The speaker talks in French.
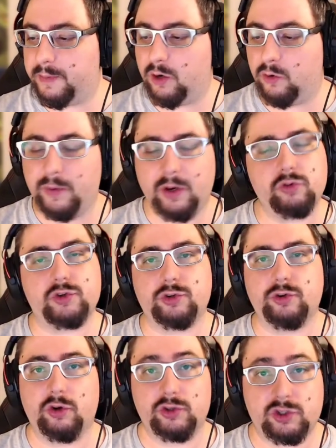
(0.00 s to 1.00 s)
mais le mélange,
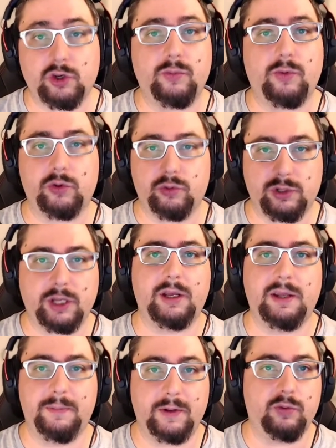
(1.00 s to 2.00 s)
l'ensemble en tout cas,
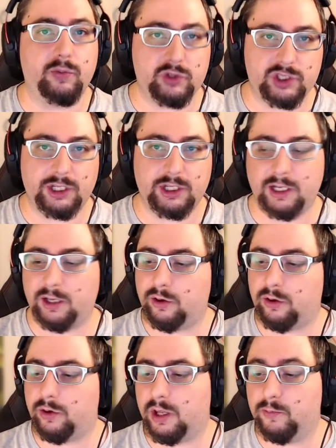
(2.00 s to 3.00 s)
est bien homogène et,
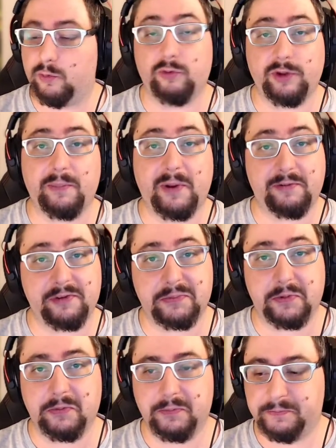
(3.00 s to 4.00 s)
euh, me convient
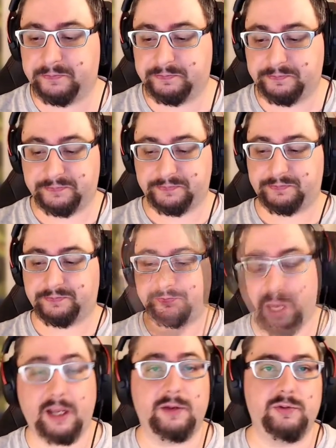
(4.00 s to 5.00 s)
parfaitement.
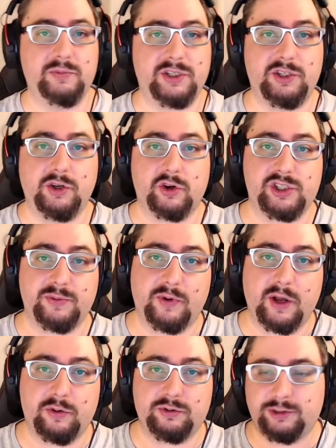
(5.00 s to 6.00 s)
Allez, une petite gorgée
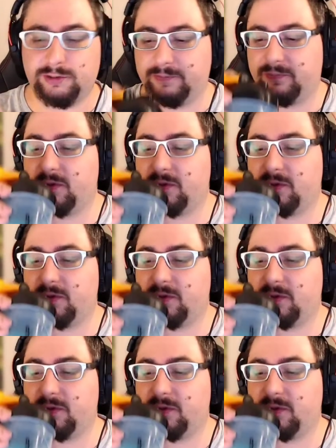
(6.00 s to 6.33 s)
pour la route.